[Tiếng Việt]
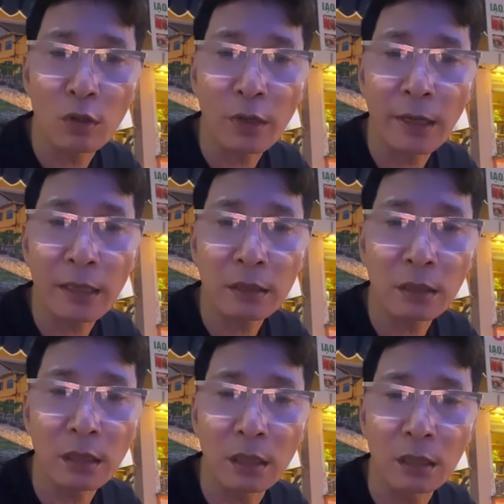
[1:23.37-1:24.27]
bọn nó gây nên
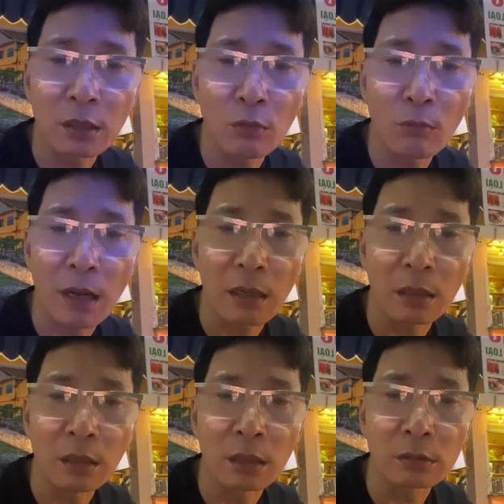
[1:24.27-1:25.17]
tức ở không bằng
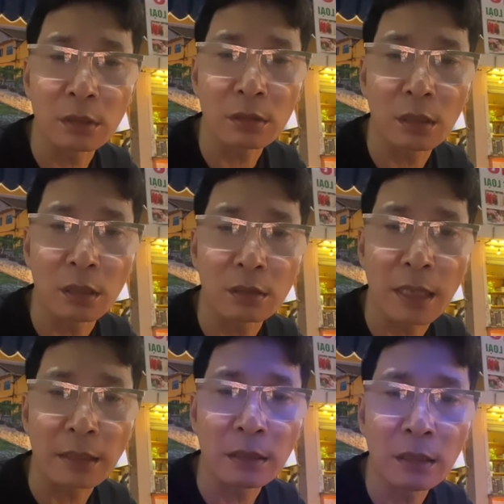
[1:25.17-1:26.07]
hường tức ở
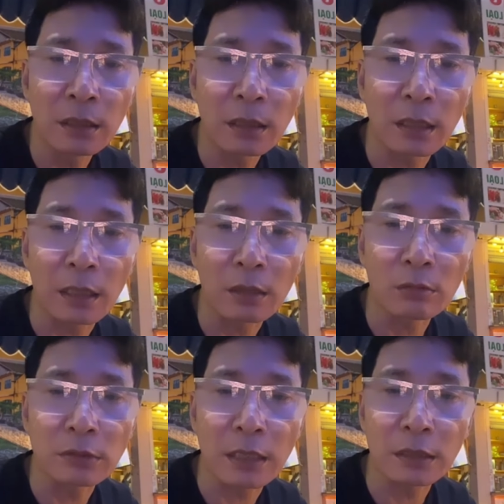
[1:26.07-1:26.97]
đánh kể
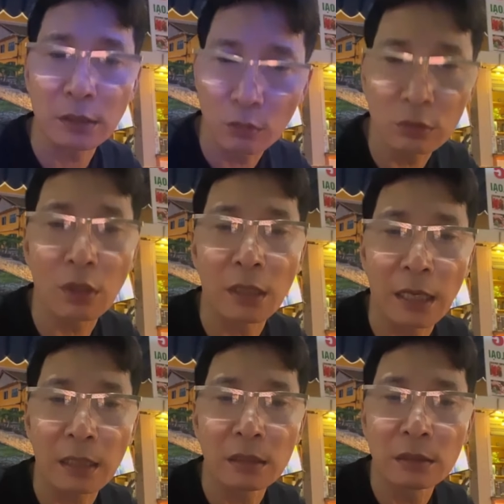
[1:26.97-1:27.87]
không ra gì đúng
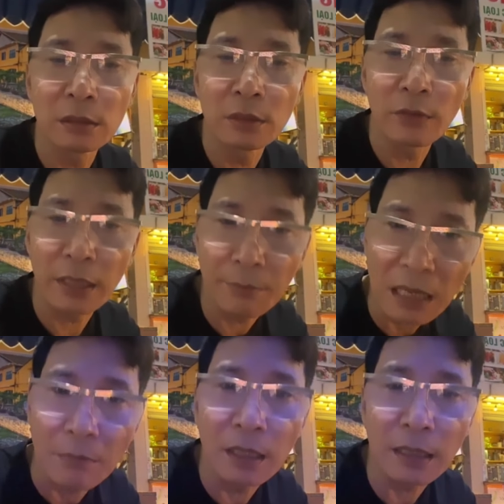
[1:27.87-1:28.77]
rồi ạ à. Rồi
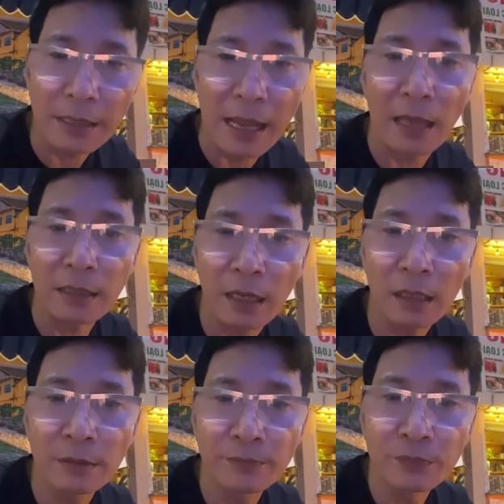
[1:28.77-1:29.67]
em cảm ơn cả nhà
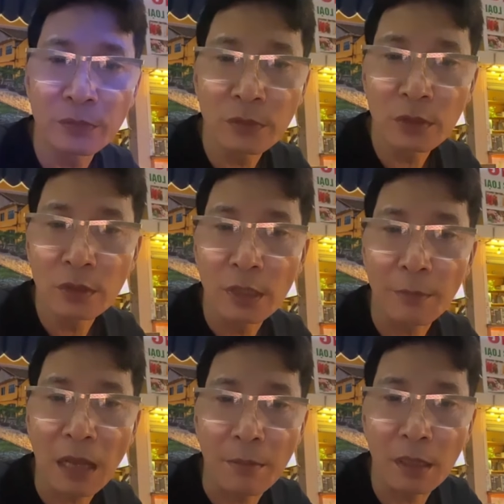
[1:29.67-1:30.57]
nhé
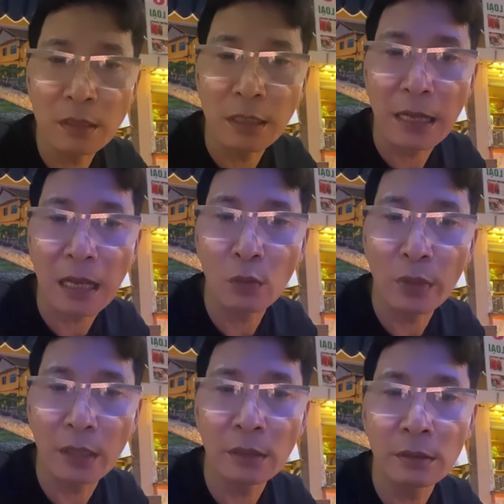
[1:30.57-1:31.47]
Em cảm ơn chị Nga
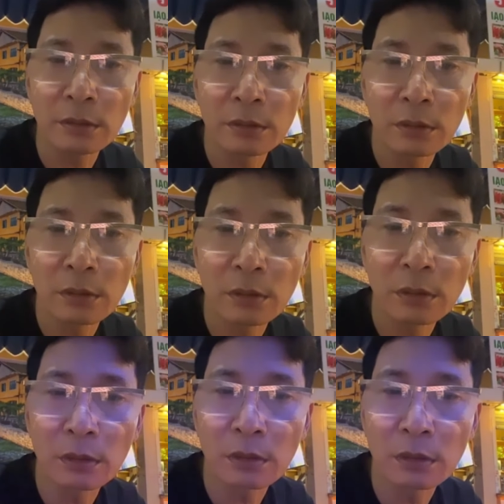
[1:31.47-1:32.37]
Nguyễn
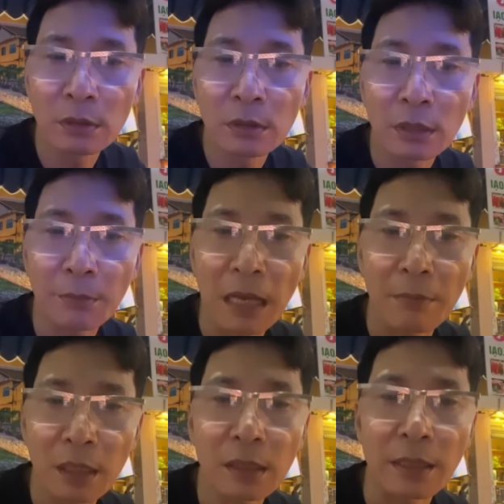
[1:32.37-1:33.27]
Em
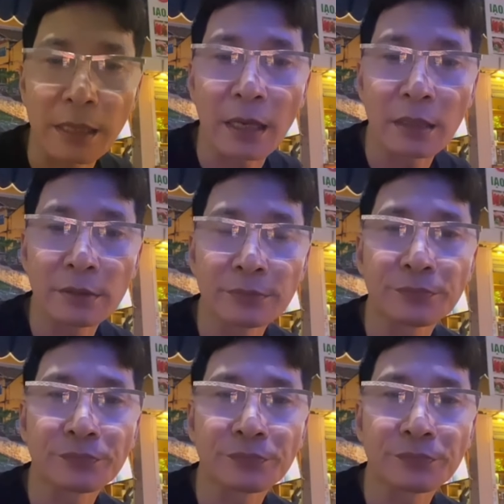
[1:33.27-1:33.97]
cảm ơn cả nhà